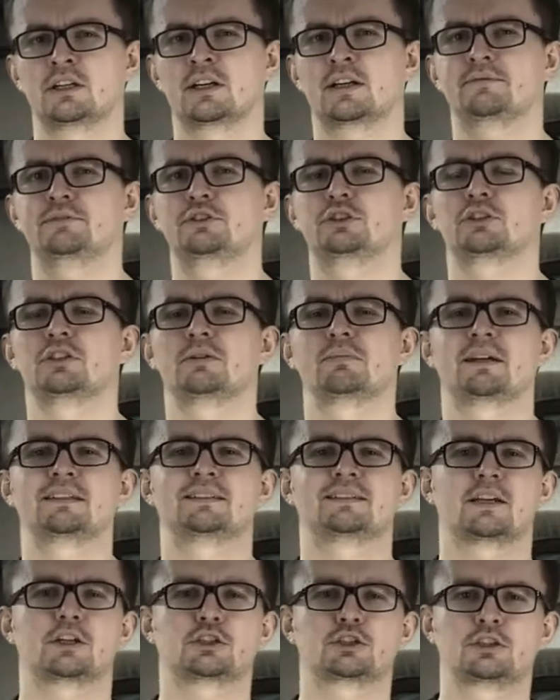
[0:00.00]
graficznych
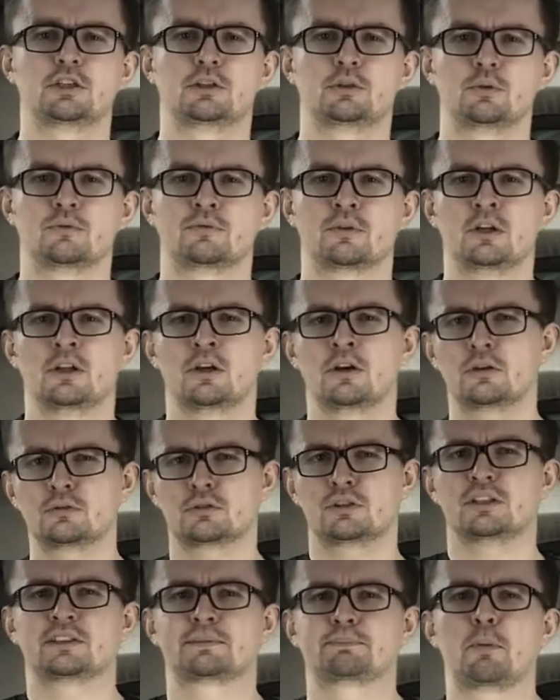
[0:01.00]
majstersztyków. Od
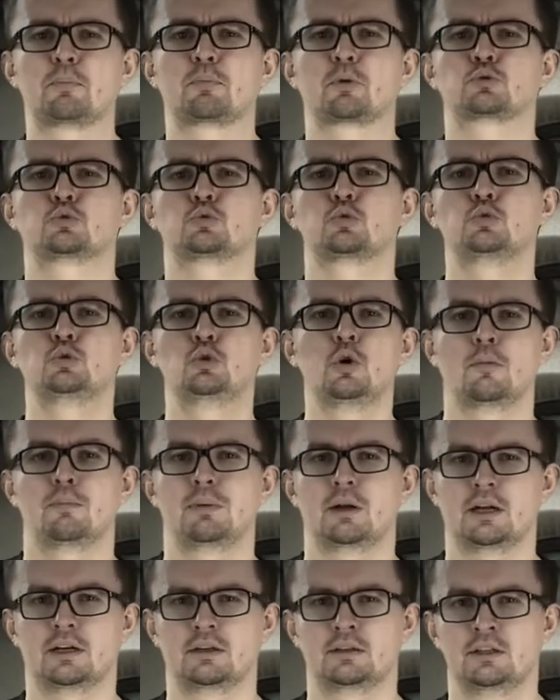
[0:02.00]
jest po prostu
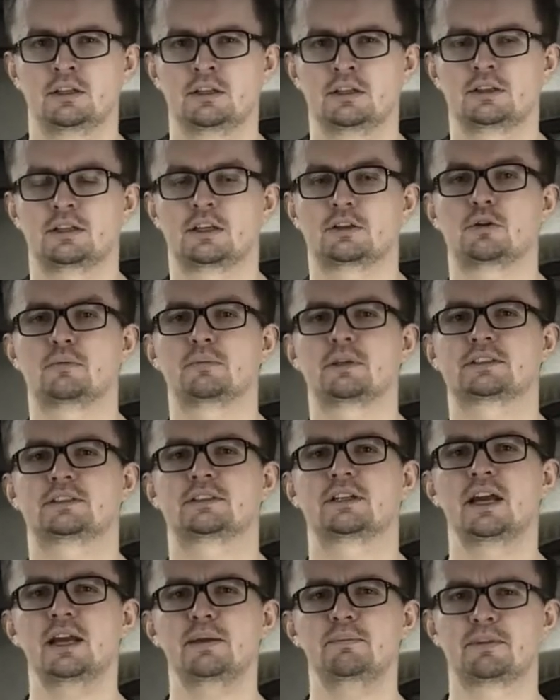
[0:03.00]
dobra. Natomiast
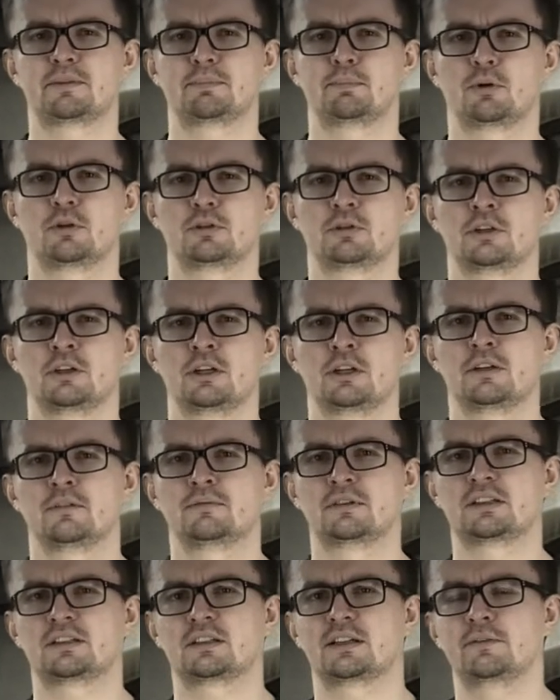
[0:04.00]
GameSpot
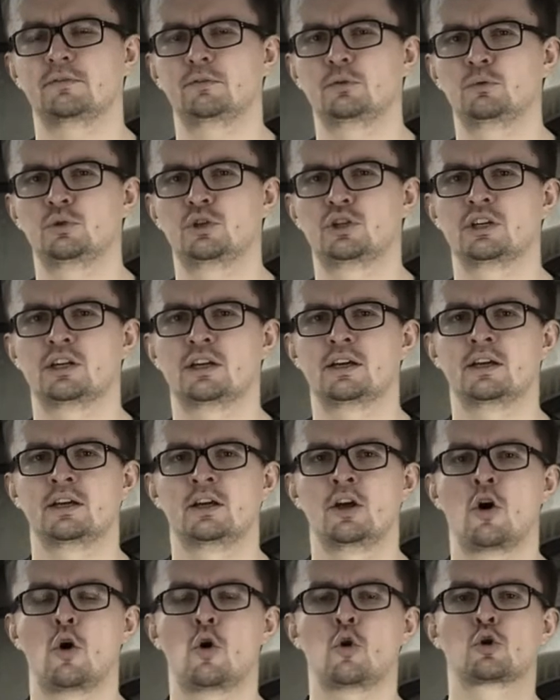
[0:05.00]
wystawił grze
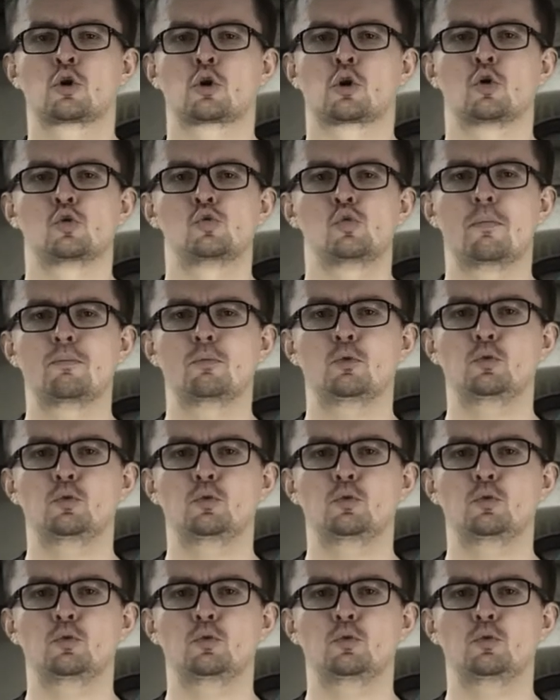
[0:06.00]
okrągłą